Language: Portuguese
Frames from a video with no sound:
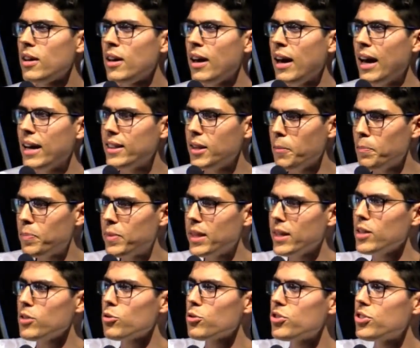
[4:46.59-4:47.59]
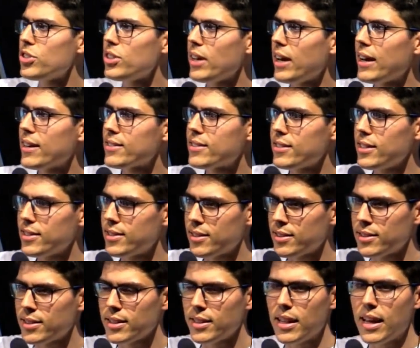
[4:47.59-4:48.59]
adaptando-se às
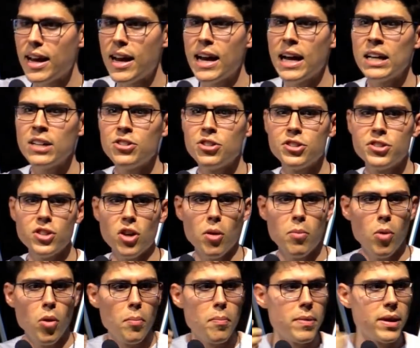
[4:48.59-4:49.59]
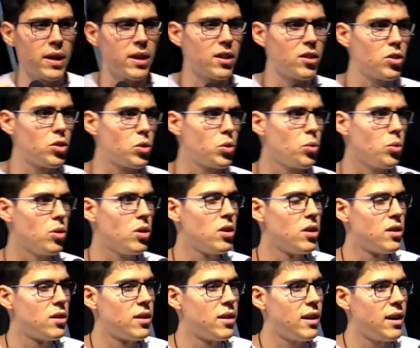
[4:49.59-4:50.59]
necessidades, ao momento,
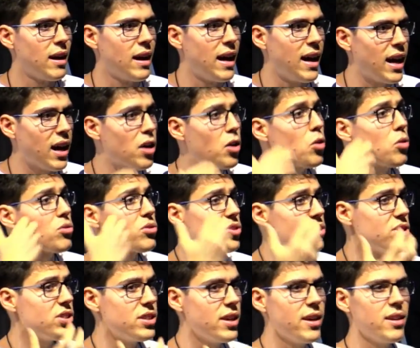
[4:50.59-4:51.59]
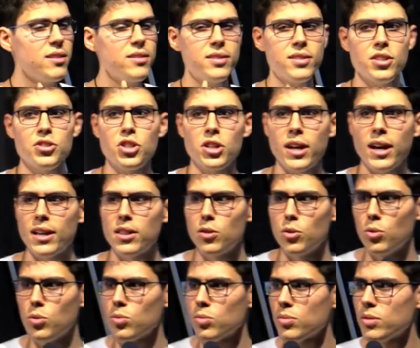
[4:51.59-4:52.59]
à consciência de cada
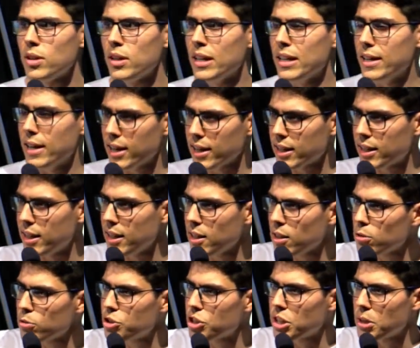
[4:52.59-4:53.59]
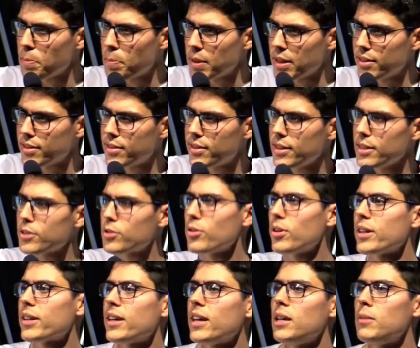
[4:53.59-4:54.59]
um, naquilo de que precisam
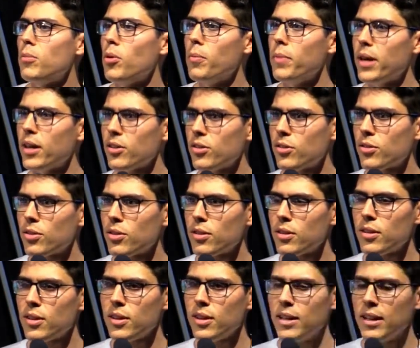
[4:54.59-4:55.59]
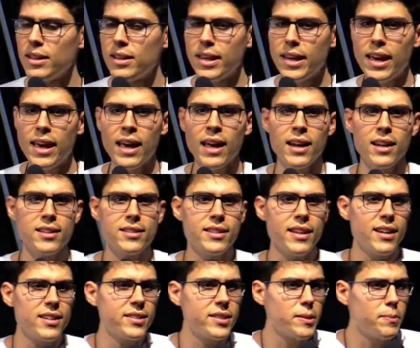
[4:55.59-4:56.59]
naquele momento, tem elas
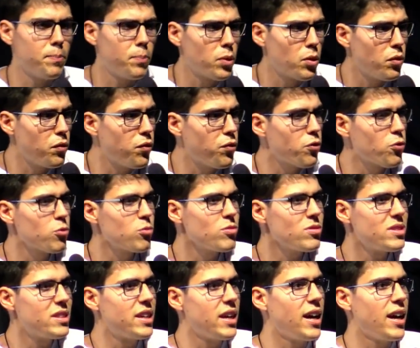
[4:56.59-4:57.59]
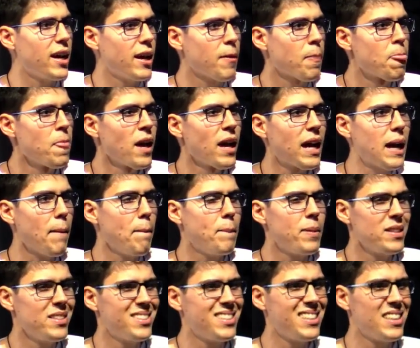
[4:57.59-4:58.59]
essa profunda
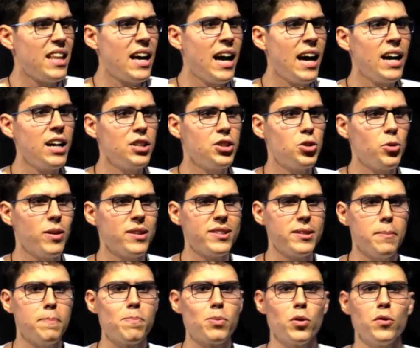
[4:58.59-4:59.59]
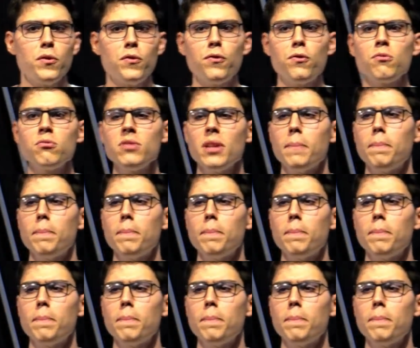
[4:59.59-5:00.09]
capacidade ou essa profunda